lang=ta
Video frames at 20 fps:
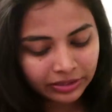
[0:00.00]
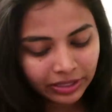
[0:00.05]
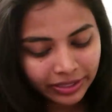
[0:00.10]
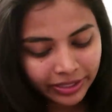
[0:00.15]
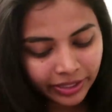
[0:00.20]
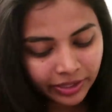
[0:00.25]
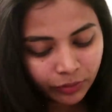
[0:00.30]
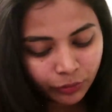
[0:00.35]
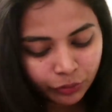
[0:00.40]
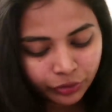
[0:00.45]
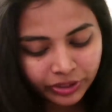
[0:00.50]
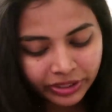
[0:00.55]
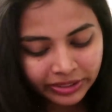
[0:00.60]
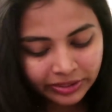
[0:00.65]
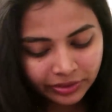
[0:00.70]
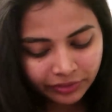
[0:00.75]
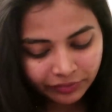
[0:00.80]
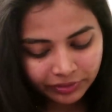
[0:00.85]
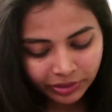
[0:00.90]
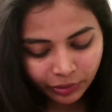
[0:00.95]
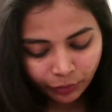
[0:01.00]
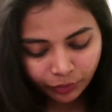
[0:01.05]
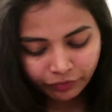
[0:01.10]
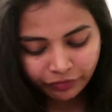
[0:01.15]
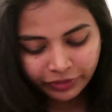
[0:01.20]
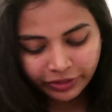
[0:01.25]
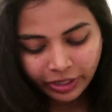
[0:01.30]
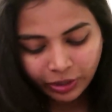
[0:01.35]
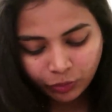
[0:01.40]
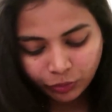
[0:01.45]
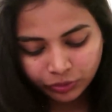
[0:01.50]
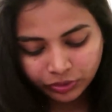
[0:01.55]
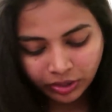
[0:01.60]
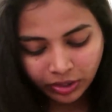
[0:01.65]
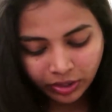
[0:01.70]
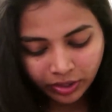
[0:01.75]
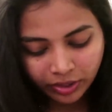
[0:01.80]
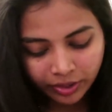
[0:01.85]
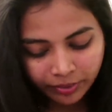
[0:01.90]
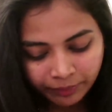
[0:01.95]
அதனால எனக்கு ஒரு கிட்டு வந்து அவங்க ஃப்ரீயாக
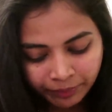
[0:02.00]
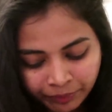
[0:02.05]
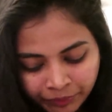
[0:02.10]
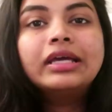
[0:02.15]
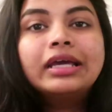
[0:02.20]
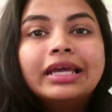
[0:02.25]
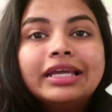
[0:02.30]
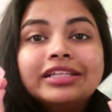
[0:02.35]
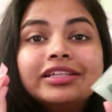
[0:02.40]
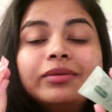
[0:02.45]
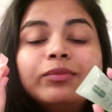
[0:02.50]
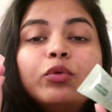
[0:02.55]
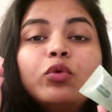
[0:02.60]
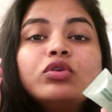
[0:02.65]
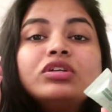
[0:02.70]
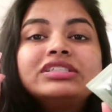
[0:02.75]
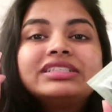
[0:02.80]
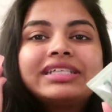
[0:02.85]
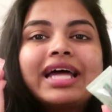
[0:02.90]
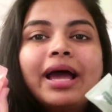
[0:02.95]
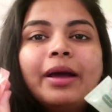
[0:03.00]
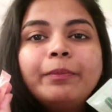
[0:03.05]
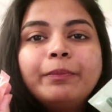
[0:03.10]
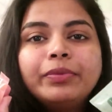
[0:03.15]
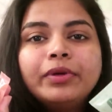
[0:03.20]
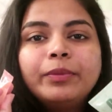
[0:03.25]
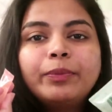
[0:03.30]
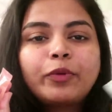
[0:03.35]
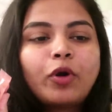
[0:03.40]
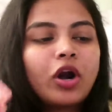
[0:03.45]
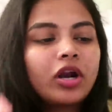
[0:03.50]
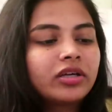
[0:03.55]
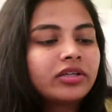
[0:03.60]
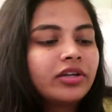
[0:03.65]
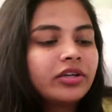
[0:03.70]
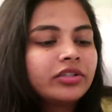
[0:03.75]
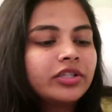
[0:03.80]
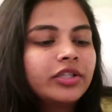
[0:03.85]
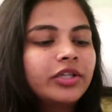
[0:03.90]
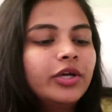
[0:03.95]
கொடுத்தாங்க இந்த மூணு சாம்பிள் ப்ராடக்ட்
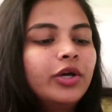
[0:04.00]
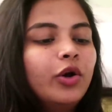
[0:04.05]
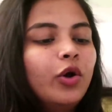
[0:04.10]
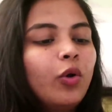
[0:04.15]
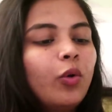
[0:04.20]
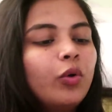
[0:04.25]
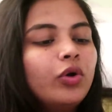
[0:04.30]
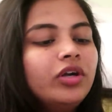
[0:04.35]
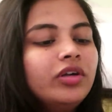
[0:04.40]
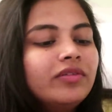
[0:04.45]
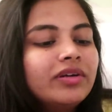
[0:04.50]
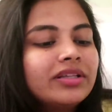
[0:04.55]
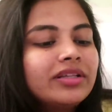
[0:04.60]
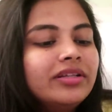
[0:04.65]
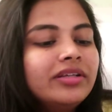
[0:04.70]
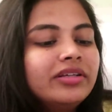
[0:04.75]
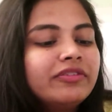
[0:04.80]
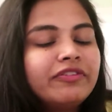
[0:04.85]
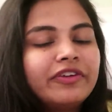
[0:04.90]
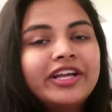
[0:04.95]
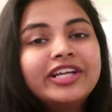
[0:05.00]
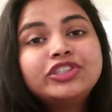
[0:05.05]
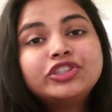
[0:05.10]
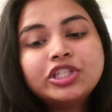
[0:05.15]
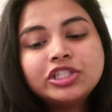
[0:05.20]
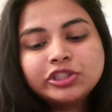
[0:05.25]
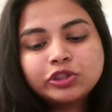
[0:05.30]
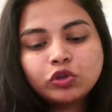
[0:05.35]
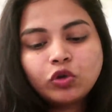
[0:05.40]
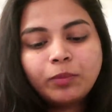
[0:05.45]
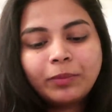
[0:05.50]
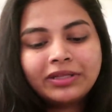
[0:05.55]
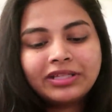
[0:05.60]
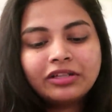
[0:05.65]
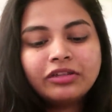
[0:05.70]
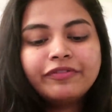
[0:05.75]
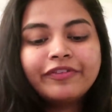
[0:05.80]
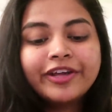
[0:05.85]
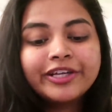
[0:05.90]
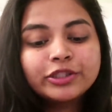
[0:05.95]
இருந்தது ஒன்று வந்து ஃபேஷியல் சோப்
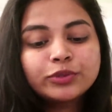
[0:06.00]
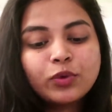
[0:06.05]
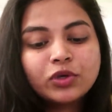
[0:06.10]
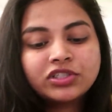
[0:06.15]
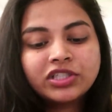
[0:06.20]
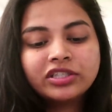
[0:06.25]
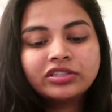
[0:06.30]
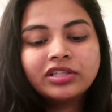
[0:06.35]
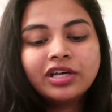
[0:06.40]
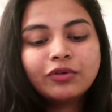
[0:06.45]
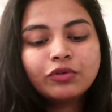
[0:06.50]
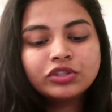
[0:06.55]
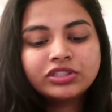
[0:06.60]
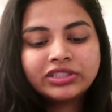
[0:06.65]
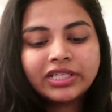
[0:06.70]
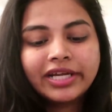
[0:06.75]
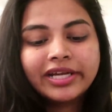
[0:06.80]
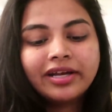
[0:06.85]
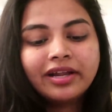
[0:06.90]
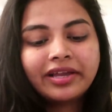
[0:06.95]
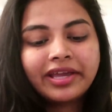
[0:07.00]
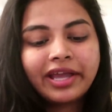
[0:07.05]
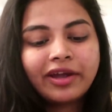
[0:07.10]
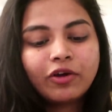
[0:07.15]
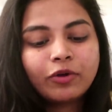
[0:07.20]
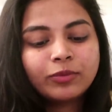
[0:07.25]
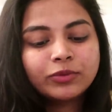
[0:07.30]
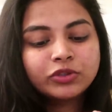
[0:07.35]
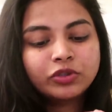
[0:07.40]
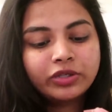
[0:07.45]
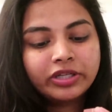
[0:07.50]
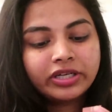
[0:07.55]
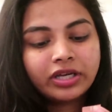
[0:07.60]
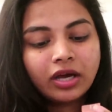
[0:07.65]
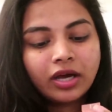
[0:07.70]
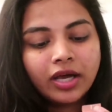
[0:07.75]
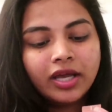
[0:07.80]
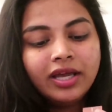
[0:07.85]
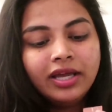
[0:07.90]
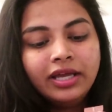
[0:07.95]
அதாவது ஃபேஸ் வாஷ் அதாவது அவ்வளோ ஸ்டைலாக கேவலமாக
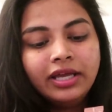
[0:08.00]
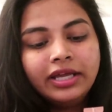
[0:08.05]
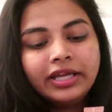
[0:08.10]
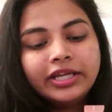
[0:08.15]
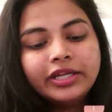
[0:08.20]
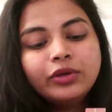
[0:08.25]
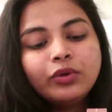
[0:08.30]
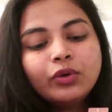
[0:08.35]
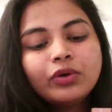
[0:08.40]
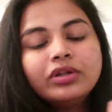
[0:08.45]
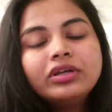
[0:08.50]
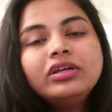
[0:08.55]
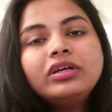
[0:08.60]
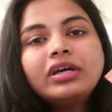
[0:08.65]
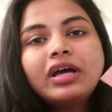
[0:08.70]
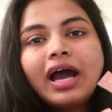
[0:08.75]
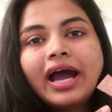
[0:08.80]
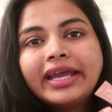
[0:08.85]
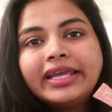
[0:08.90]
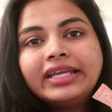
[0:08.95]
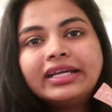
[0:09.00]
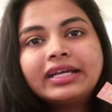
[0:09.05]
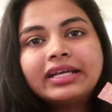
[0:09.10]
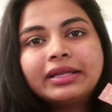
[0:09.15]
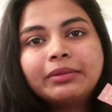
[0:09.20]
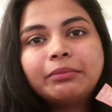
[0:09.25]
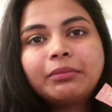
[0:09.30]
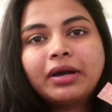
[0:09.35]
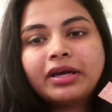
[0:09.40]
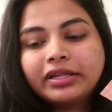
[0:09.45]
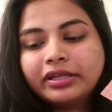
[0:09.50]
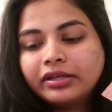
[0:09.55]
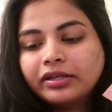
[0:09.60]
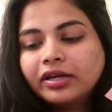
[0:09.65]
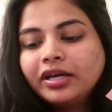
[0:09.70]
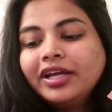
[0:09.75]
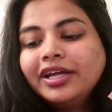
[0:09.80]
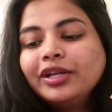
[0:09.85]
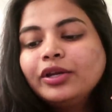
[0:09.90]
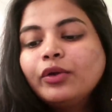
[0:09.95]
சொல்லியிருக்காங்க இன்னொன்று ஐ க்ரீம் மாதிரி
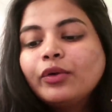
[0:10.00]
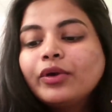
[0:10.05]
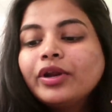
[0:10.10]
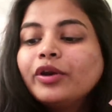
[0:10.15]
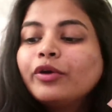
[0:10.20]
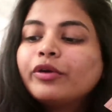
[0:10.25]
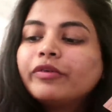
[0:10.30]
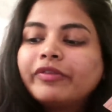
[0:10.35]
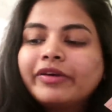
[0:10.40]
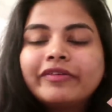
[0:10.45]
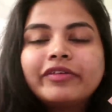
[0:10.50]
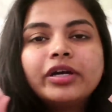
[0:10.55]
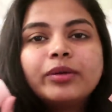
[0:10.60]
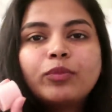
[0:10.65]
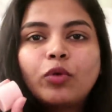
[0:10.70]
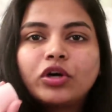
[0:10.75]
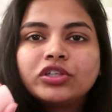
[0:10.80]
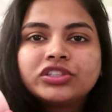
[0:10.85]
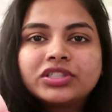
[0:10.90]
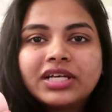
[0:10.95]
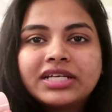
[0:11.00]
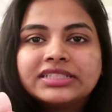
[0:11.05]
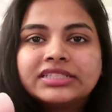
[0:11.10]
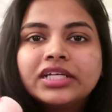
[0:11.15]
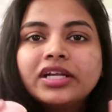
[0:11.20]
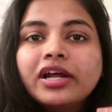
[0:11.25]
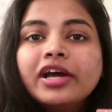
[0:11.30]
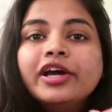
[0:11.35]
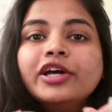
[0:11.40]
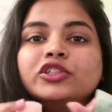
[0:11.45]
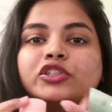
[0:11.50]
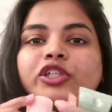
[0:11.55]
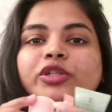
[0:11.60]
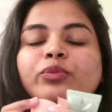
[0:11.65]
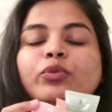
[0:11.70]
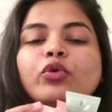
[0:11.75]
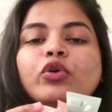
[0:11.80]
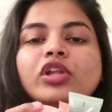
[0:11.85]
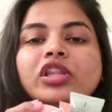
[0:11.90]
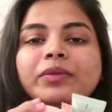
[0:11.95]
இருக்குது இன்னொன்று என்னோட ஃபேவரட் மாய்ஸ்சரைசர் ஸோ இது
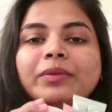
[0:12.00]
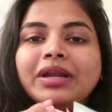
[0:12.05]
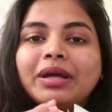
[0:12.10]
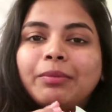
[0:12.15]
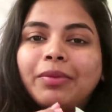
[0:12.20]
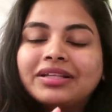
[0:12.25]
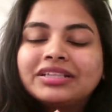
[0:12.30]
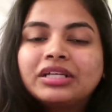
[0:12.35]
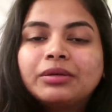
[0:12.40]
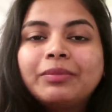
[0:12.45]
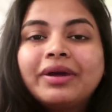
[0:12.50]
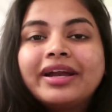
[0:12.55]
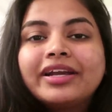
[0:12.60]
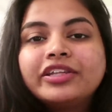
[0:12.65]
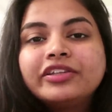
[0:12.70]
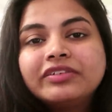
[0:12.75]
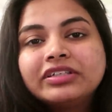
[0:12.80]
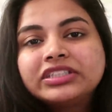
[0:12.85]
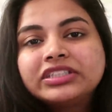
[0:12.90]
மூணுத்தையுமே நான் பத்திரமா எடுத்து